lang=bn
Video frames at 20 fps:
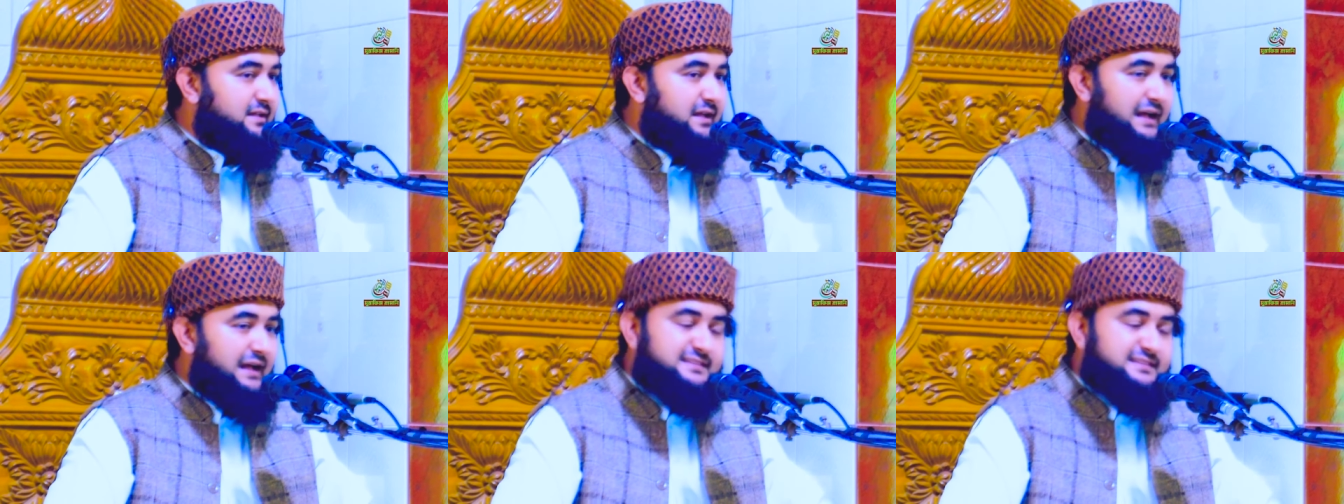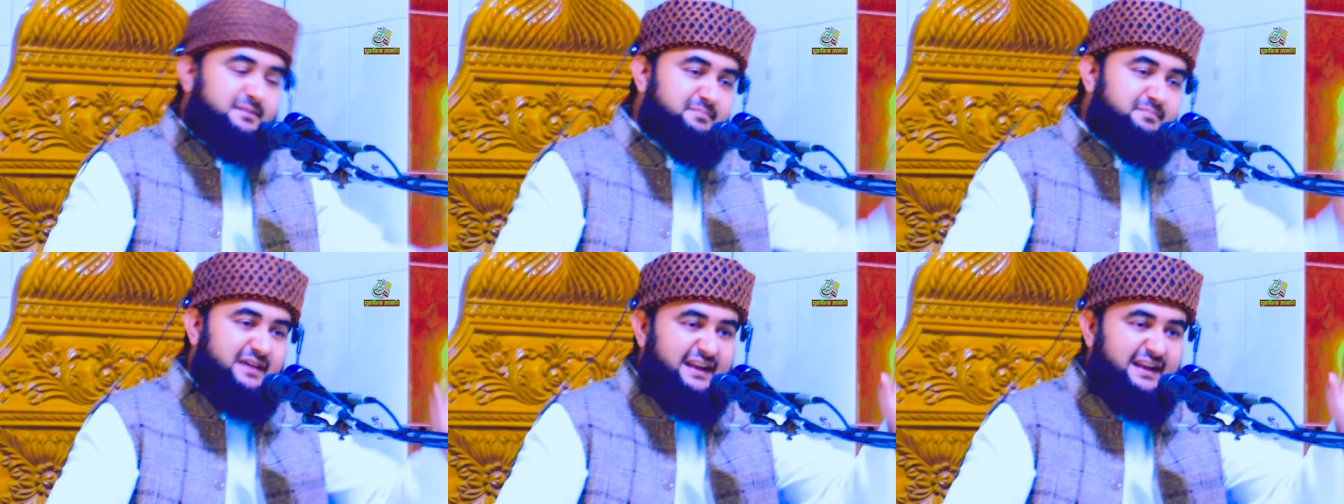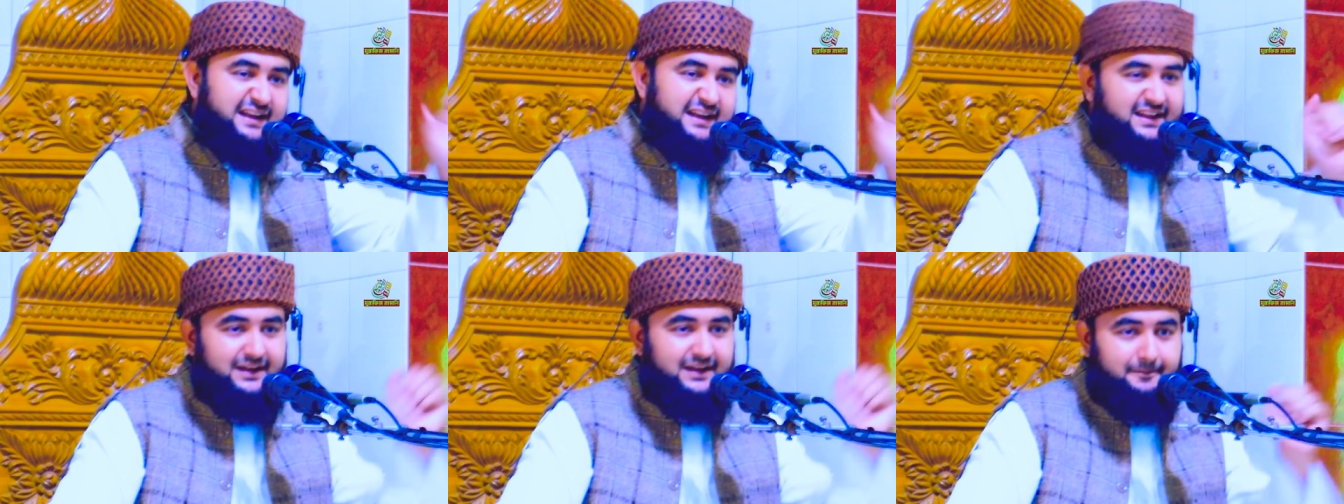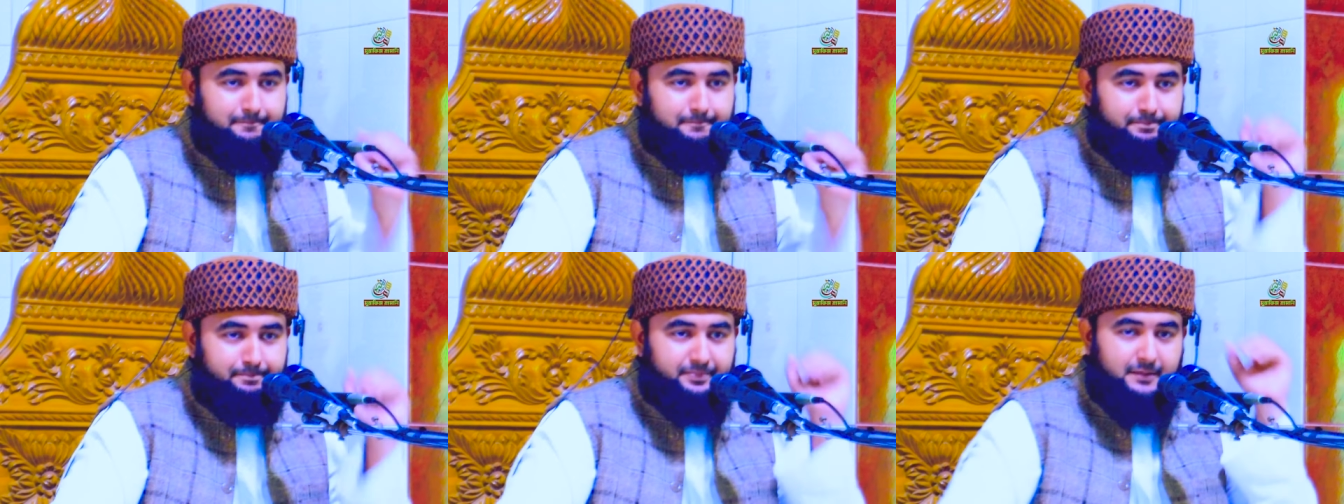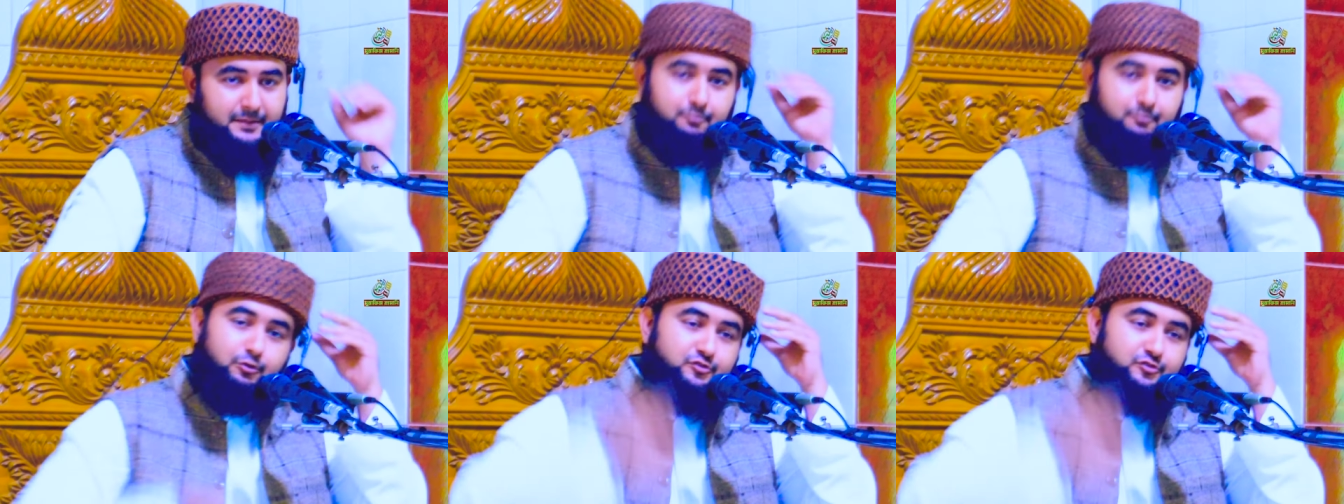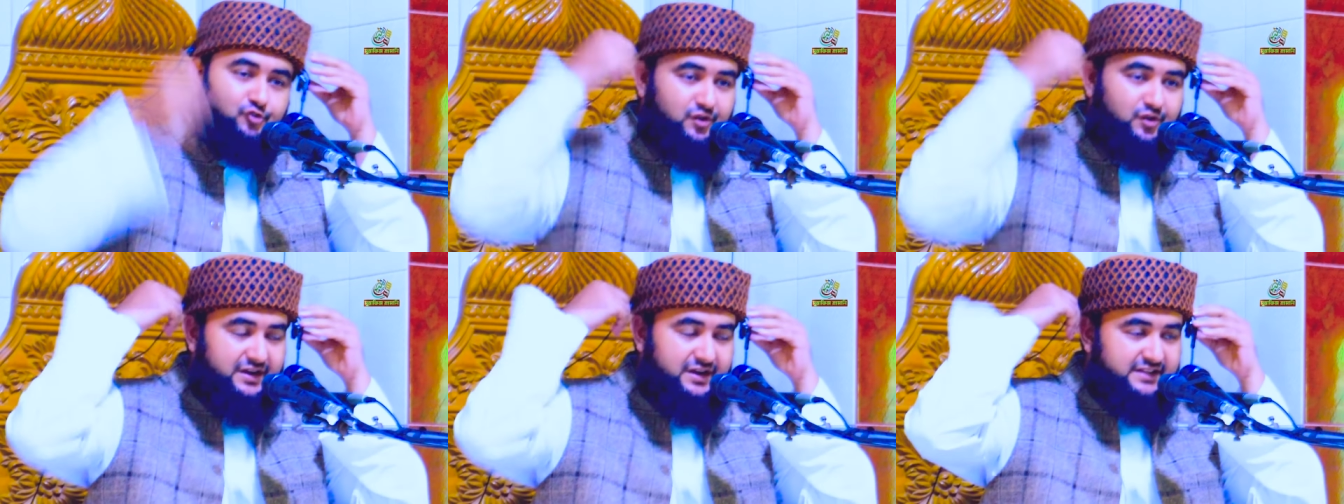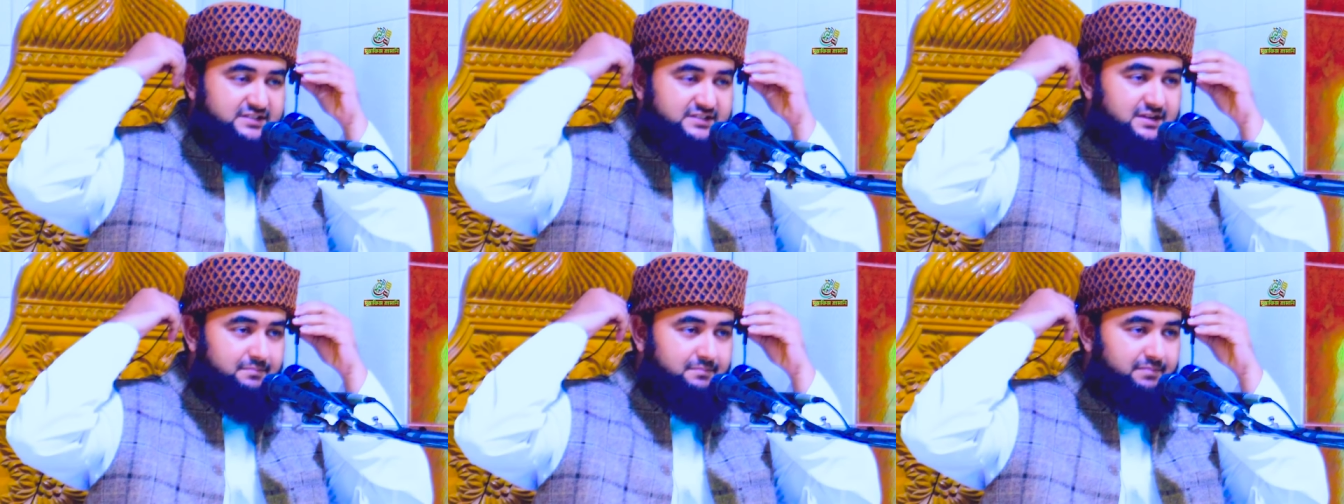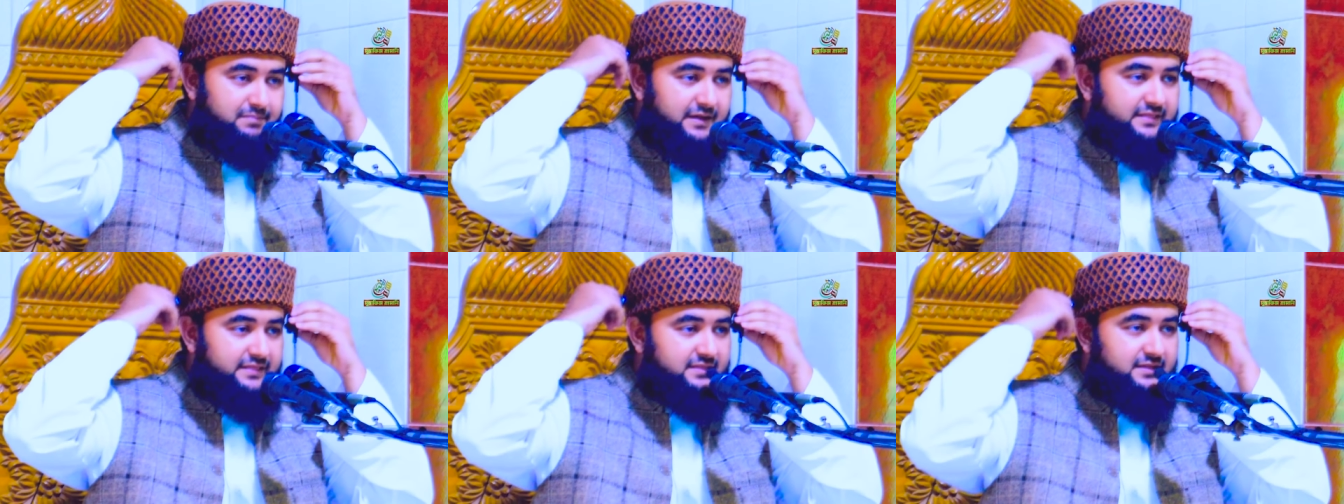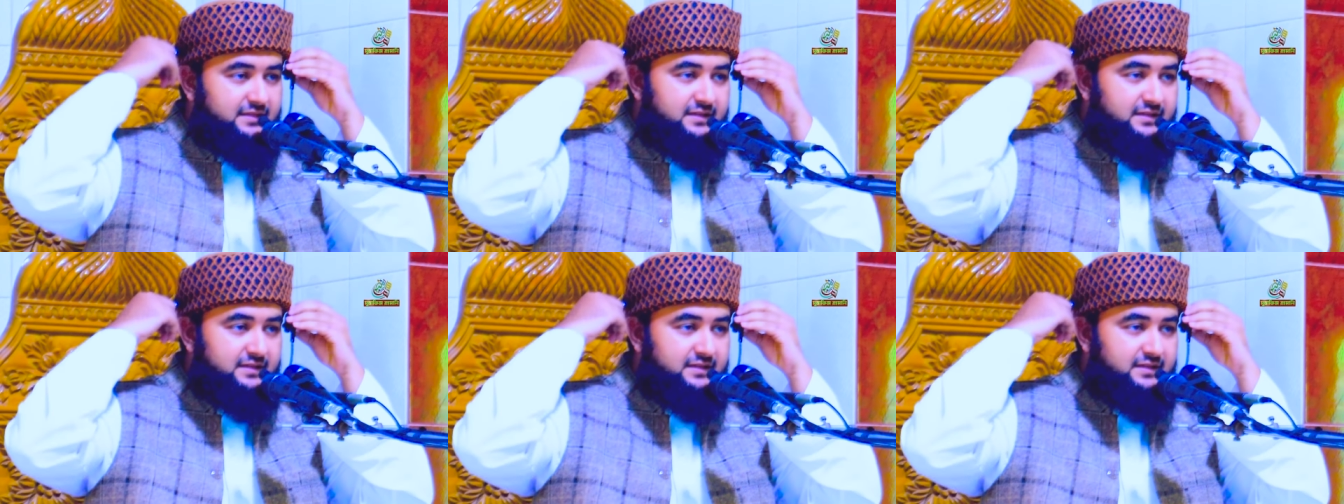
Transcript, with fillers: আচ্ছা মেনে নিলাম বছরের হিসাব বাদ